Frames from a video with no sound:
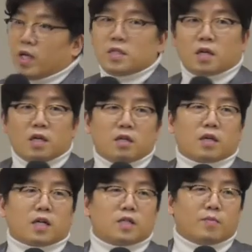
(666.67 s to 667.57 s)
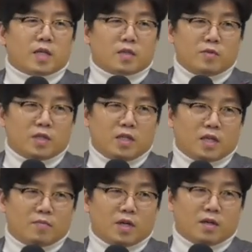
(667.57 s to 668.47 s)
왜 제가 이렇게까지 말씀을
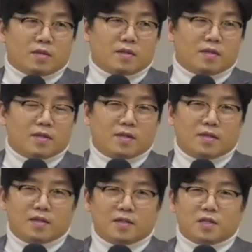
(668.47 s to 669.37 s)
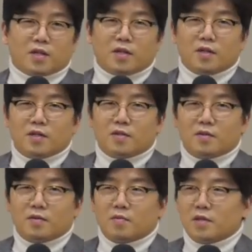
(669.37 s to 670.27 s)
드리냐면, 이제
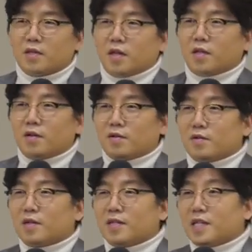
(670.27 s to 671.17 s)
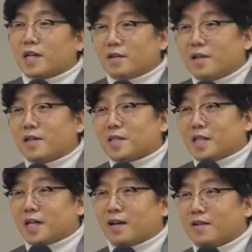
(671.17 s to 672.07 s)
데이터를 근거한 이야기를 해야
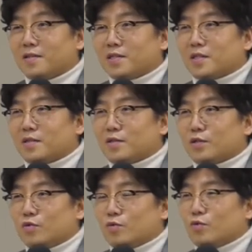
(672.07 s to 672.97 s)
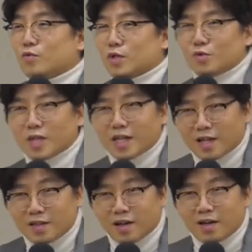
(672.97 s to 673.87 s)
되니까, 윤윤구의
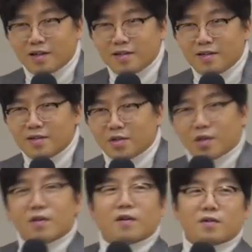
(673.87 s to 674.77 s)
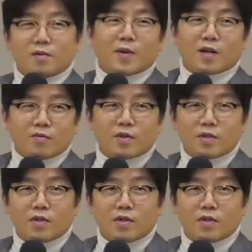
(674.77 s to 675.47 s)
주장이 아니라 데이터가 그걸 말하고